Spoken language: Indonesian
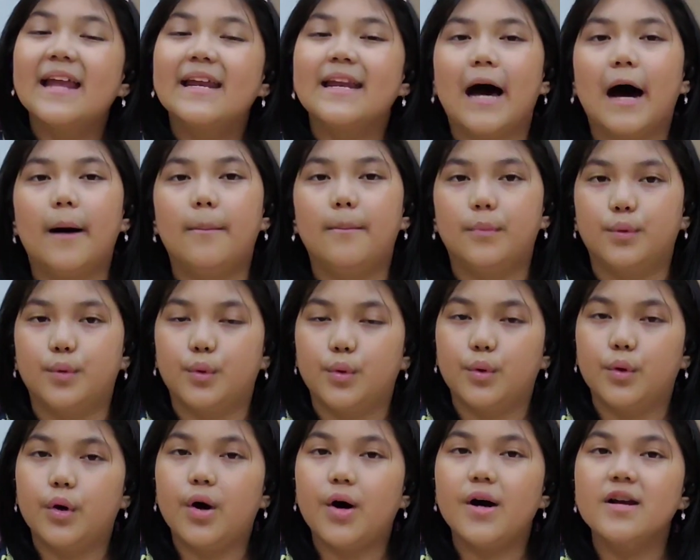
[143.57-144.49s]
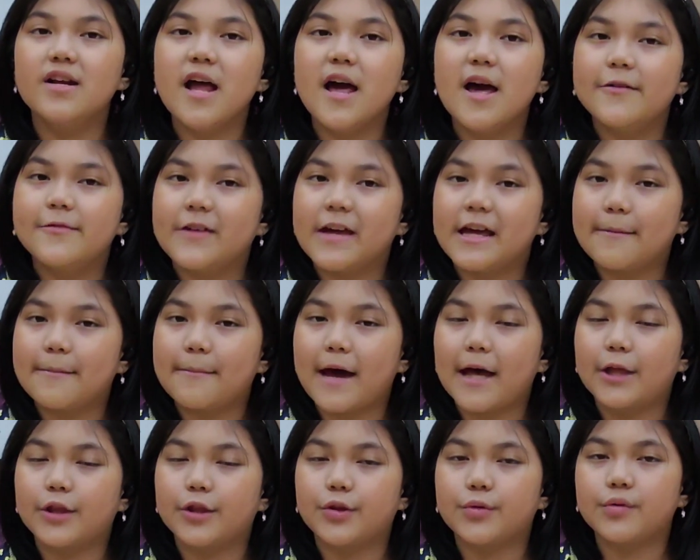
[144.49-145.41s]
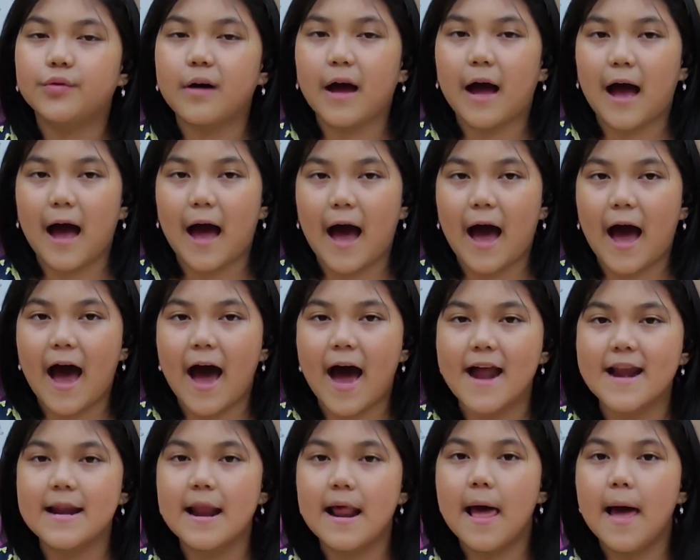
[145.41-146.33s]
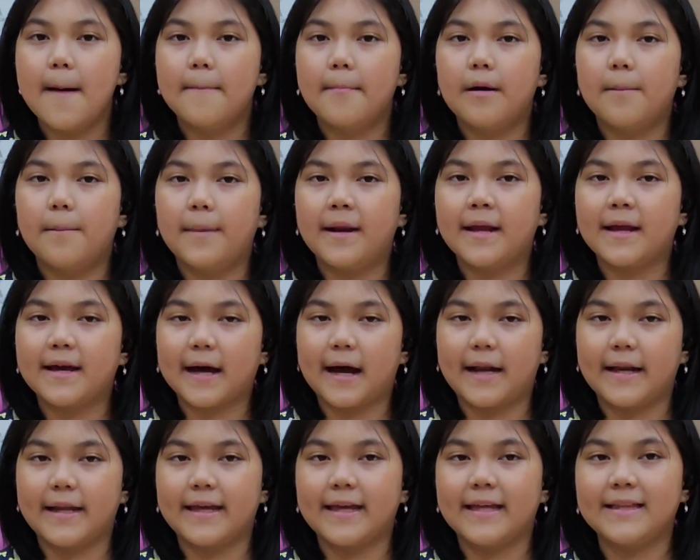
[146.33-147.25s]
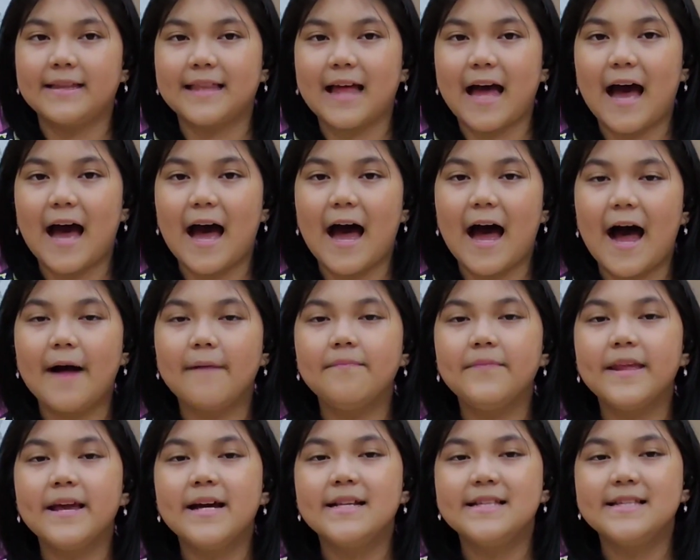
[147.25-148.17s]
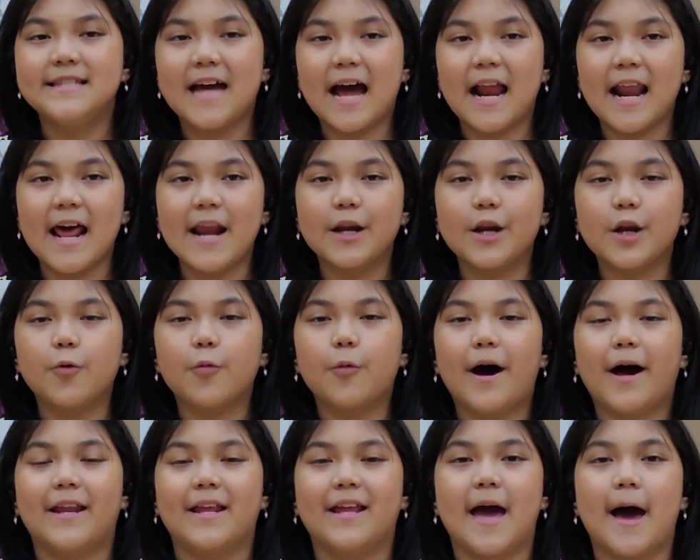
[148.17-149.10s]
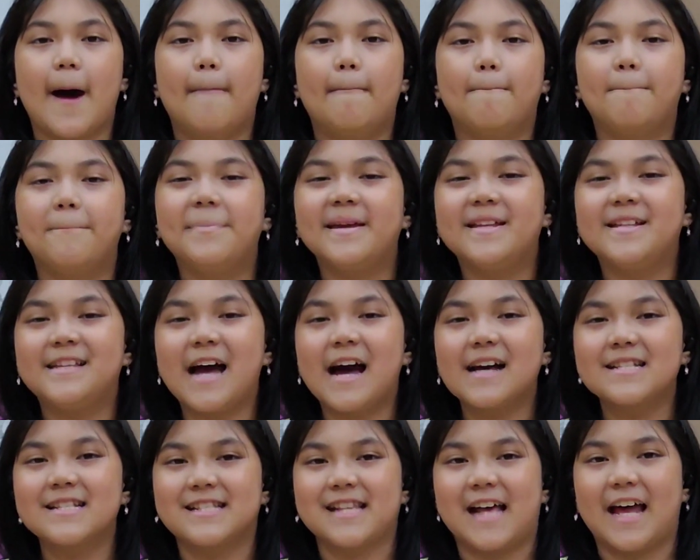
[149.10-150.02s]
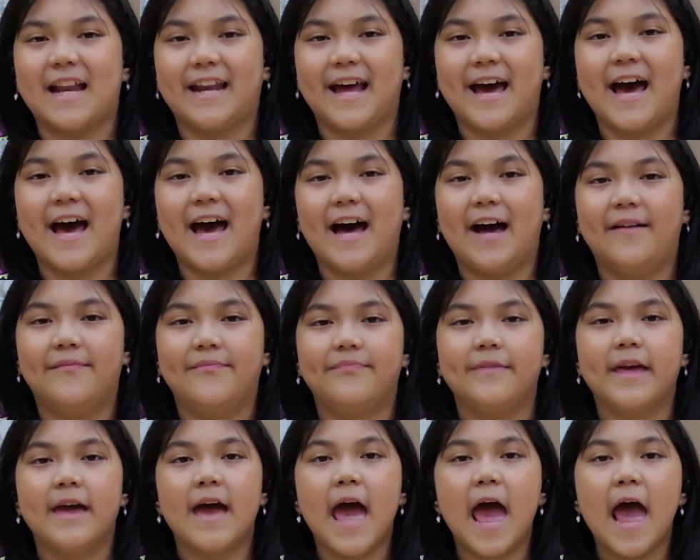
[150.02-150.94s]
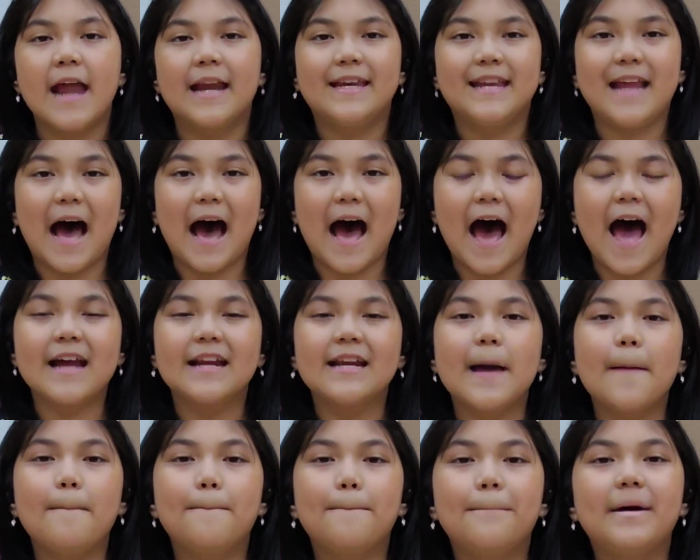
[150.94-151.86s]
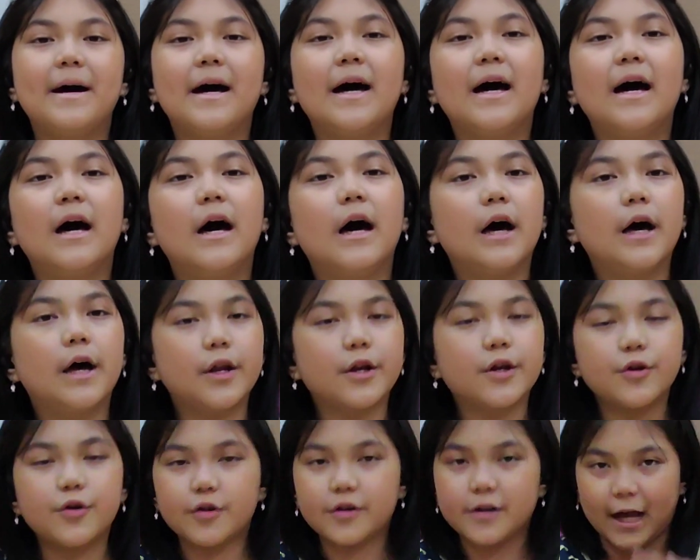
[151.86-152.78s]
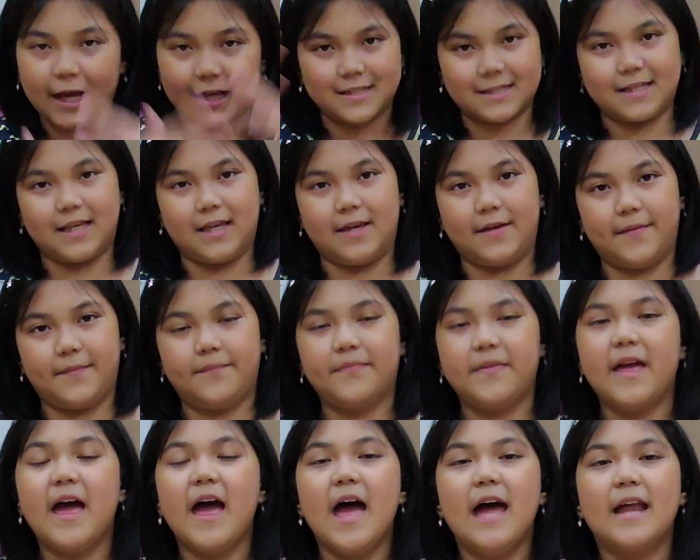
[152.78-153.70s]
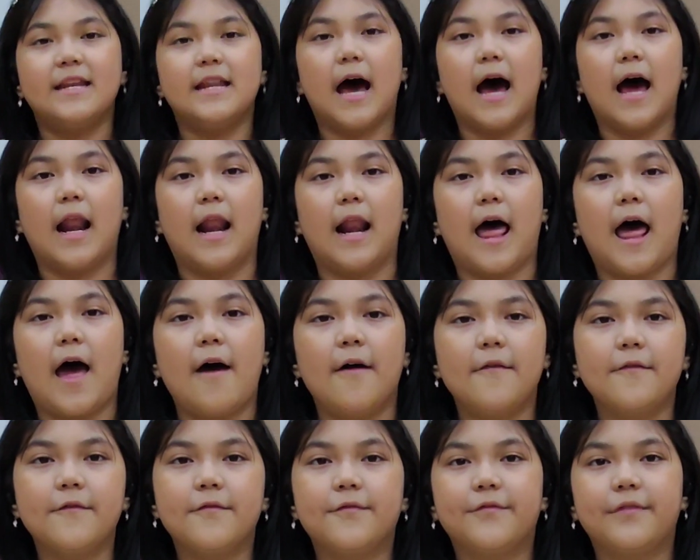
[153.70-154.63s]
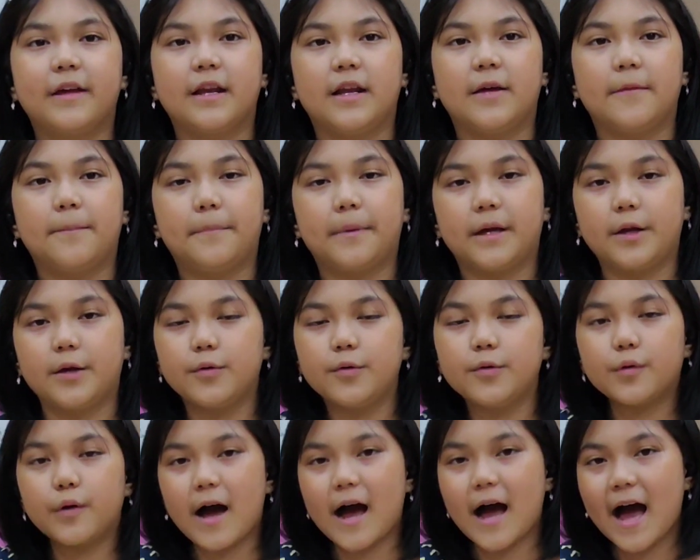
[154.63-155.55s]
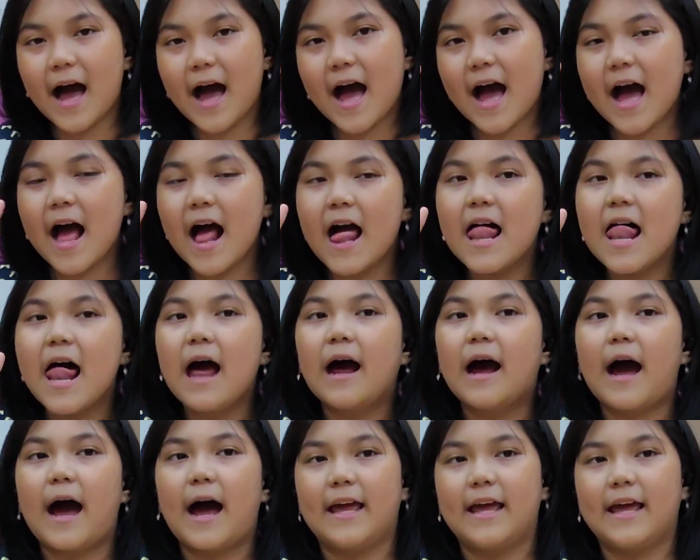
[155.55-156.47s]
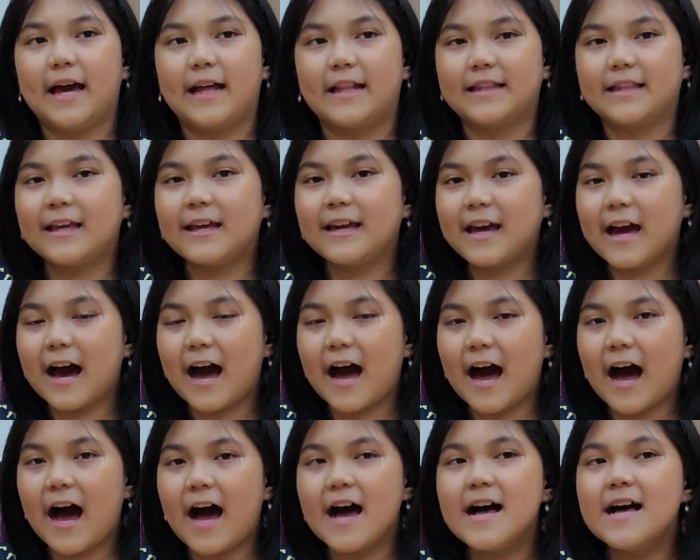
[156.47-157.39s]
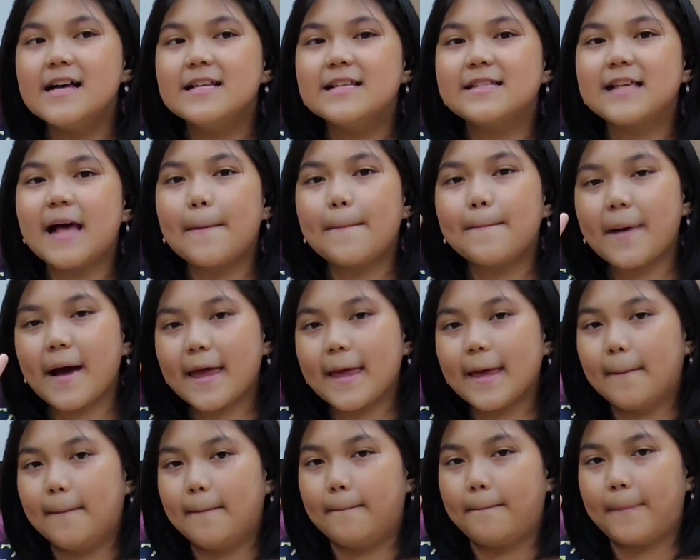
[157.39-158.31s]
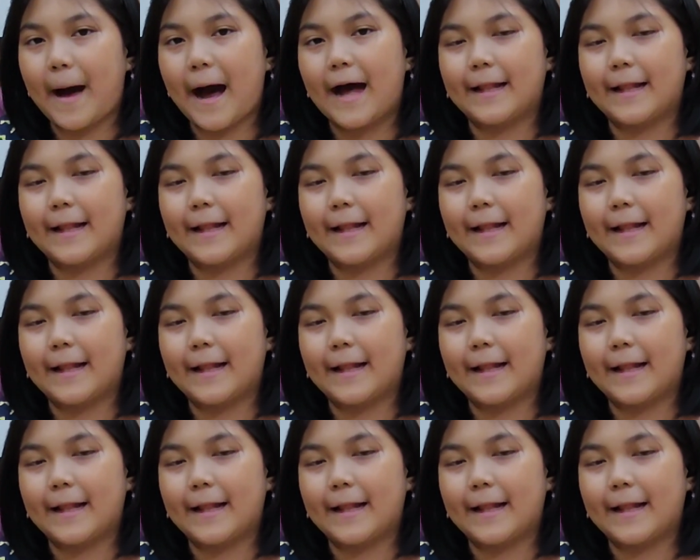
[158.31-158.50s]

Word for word: Namun, firman Tuhan memberikan kita jalan keluar yang bijaksana dan penuh kasih dalam Filipi 2 ayat 3 sampai 4.